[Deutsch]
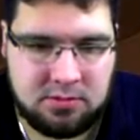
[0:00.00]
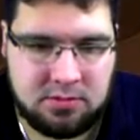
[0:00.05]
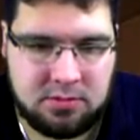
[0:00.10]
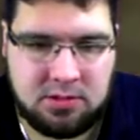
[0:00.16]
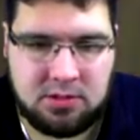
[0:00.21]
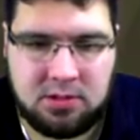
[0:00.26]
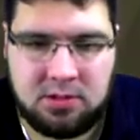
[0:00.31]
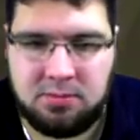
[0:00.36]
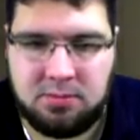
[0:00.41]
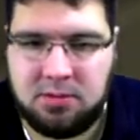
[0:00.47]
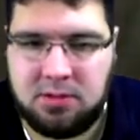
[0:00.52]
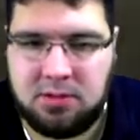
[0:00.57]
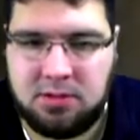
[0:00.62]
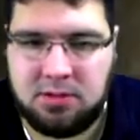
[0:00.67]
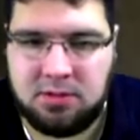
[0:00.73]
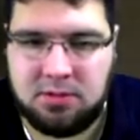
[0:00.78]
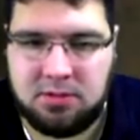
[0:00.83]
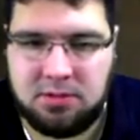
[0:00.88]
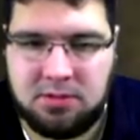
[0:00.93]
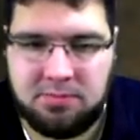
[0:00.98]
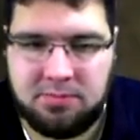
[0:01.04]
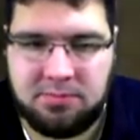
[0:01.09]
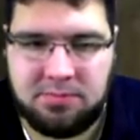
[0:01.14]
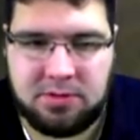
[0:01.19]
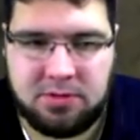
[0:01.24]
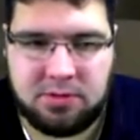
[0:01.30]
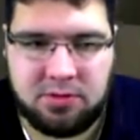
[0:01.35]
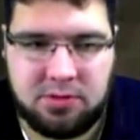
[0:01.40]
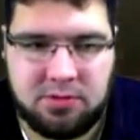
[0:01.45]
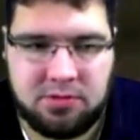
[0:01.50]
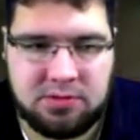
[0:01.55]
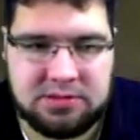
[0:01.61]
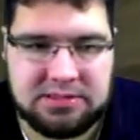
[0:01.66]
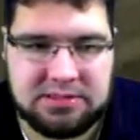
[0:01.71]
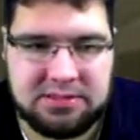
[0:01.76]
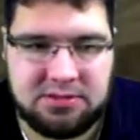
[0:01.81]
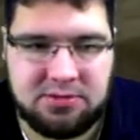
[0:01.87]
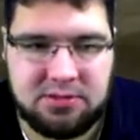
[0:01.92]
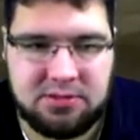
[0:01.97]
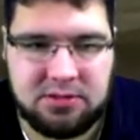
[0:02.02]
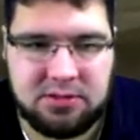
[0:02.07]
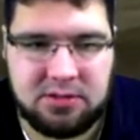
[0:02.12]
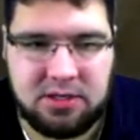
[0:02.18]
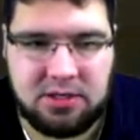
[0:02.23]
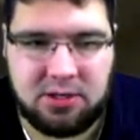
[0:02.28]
Aber ähm, wir könnten uns jetzt natürlich auch